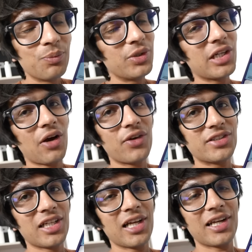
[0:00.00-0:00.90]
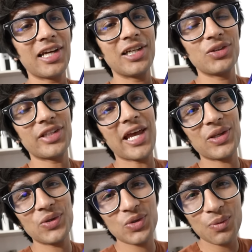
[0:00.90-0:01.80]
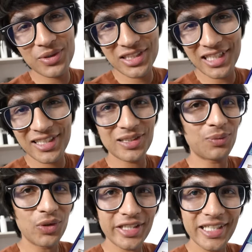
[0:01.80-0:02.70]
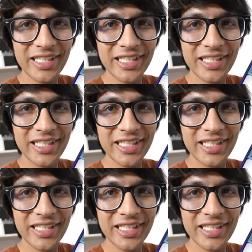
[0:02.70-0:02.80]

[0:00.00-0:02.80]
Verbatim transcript: मुझे काफ़ी अच्छा लग रहा है तो थैंक यू सो मच गाइस इतना सपोर्ट के